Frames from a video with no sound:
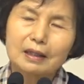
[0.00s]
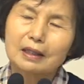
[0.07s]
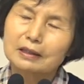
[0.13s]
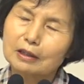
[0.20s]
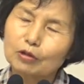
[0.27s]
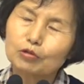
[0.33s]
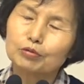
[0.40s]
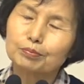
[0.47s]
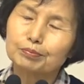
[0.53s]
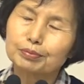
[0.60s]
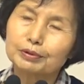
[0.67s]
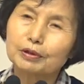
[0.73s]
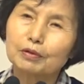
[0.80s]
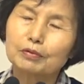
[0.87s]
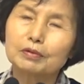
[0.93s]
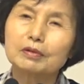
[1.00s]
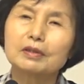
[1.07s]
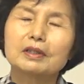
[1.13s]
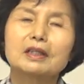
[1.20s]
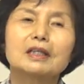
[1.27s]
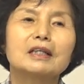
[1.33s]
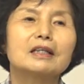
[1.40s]
자꾸 무섭고
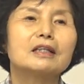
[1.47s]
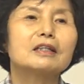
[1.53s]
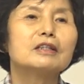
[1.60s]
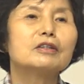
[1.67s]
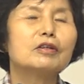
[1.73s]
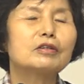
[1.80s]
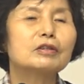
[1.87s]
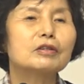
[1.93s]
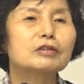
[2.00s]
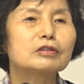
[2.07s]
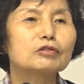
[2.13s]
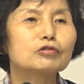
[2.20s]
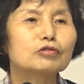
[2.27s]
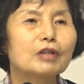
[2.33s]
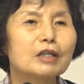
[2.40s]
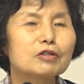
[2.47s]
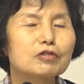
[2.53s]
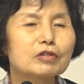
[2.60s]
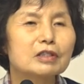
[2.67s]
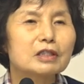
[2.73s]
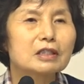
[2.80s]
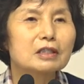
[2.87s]
이러는 것은 누가
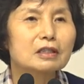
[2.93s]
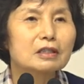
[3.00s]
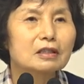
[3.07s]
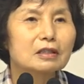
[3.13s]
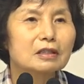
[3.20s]
주는